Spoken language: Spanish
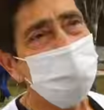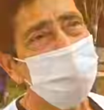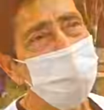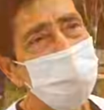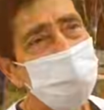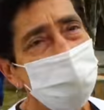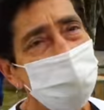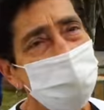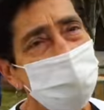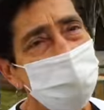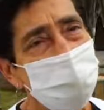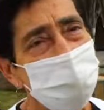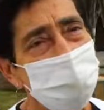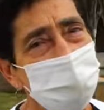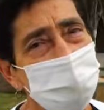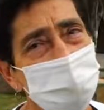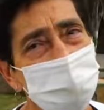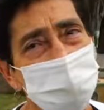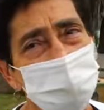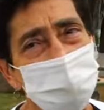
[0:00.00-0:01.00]
Poder verla
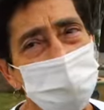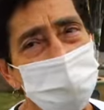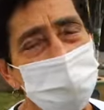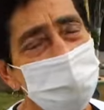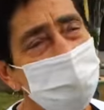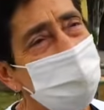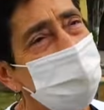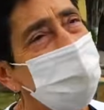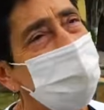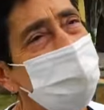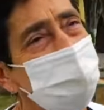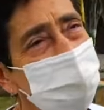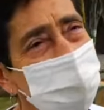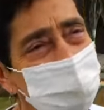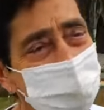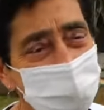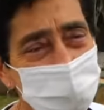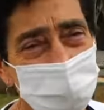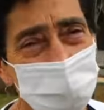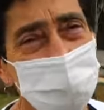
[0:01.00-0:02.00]
ahora después de dos años.
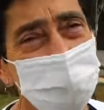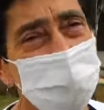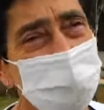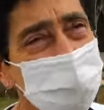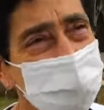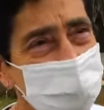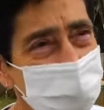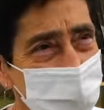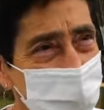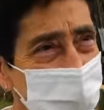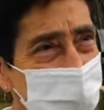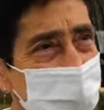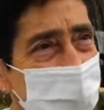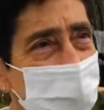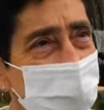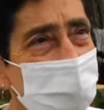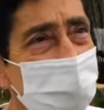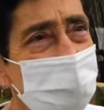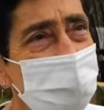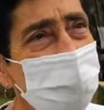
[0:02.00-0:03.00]
Muy
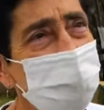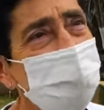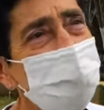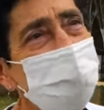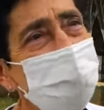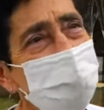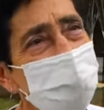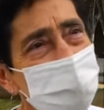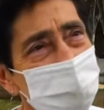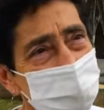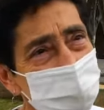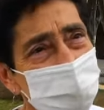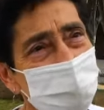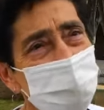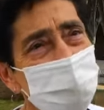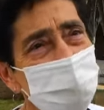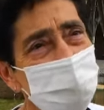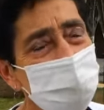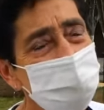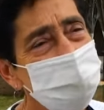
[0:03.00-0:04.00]
emocionada,
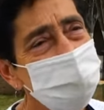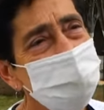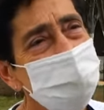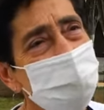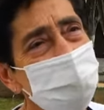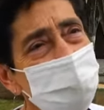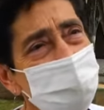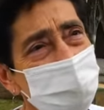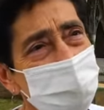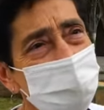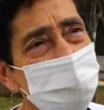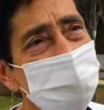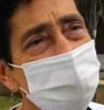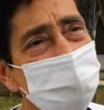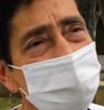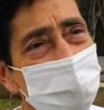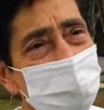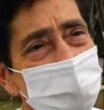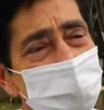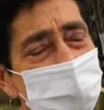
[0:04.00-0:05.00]
feliz al mismo
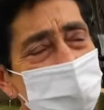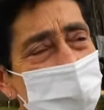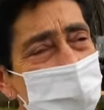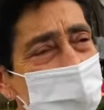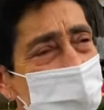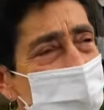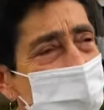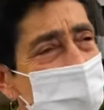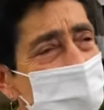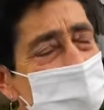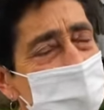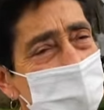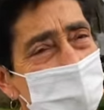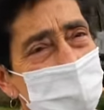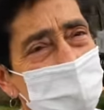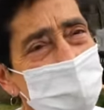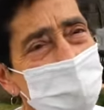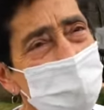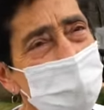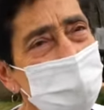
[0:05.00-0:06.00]
tiempo,
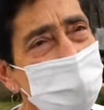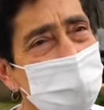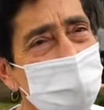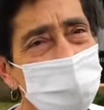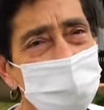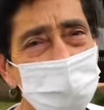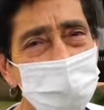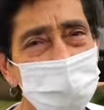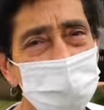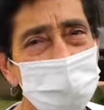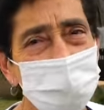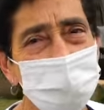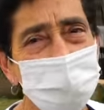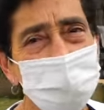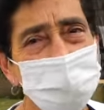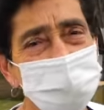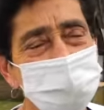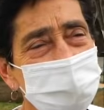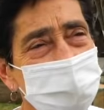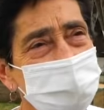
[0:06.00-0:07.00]
dándole
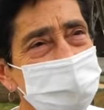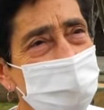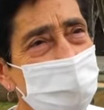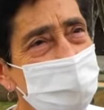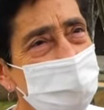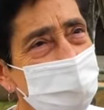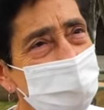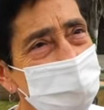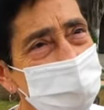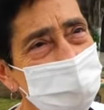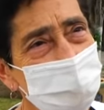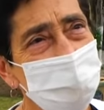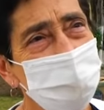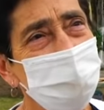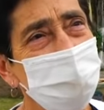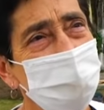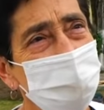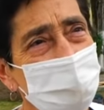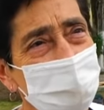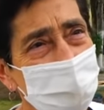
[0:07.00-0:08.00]
gracias a Dios de
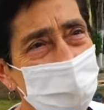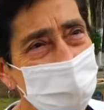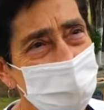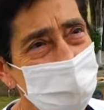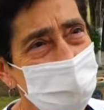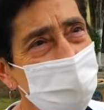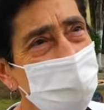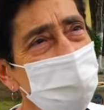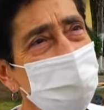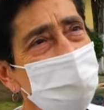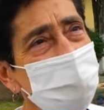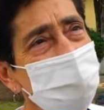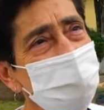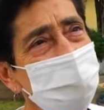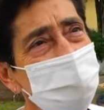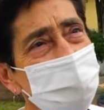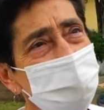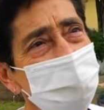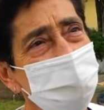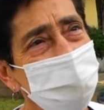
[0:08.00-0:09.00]
poderlas ver
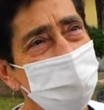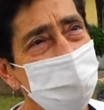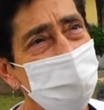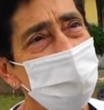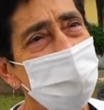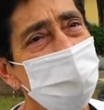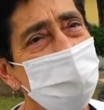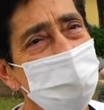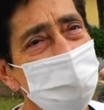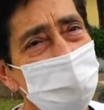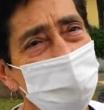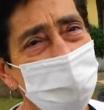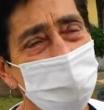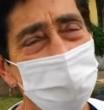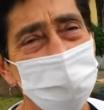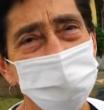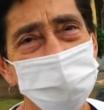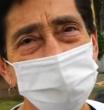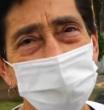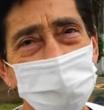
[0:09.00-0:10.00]
y que
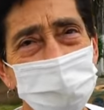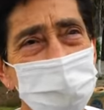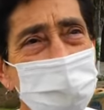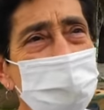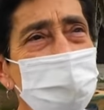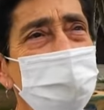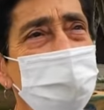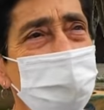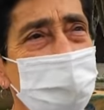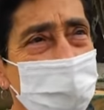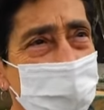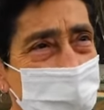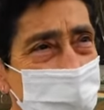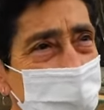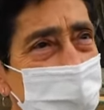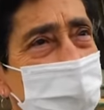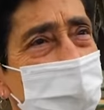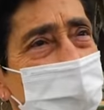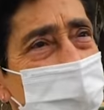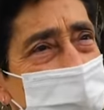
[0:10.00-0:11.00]
nos ha
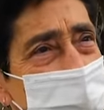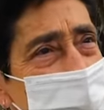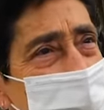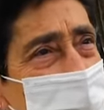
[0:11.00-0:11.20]
permitido ante